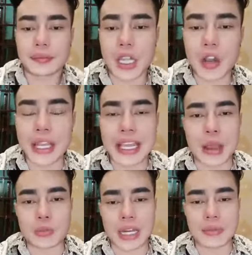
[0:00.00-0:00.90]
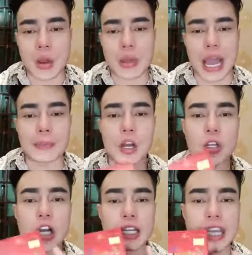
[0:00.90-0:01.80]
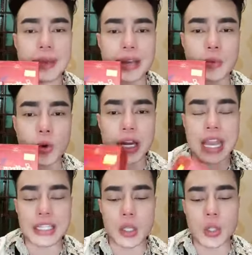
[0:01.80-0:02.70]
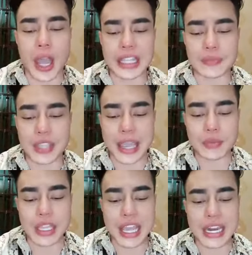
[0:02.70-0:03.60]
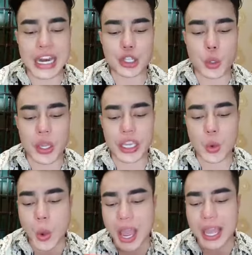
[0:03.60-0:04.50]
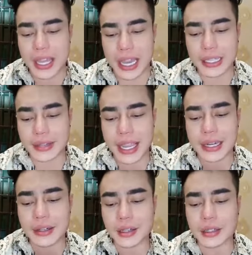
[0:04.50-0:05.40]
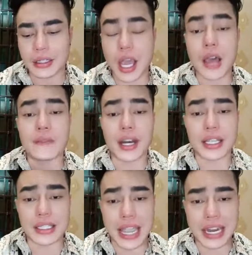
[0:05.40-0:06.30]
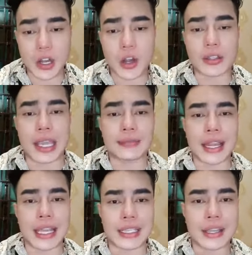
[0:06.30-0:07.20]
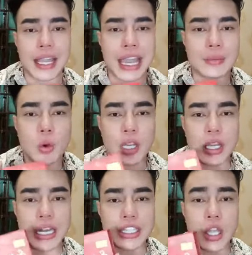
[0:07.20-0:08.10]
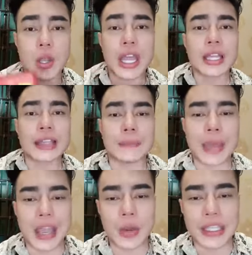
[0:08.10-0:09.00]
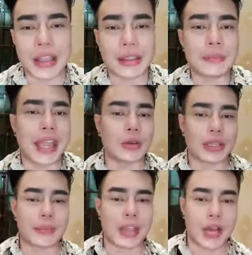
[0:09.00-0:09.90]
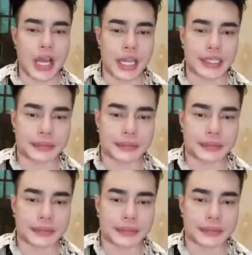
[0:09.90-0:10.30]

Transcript: Ok Ngọc Linh một hộp luôn Rồi chị em nào mua này để số điện thoại dùm chị em gì nha Đây là nhụy hoa nghệ tây rất là thơm và rất là sang luôn Nhanh tay lại chân ai mua cứ để số Tâm Beo ơi chào Tâm Beo này Tâm Beo ơi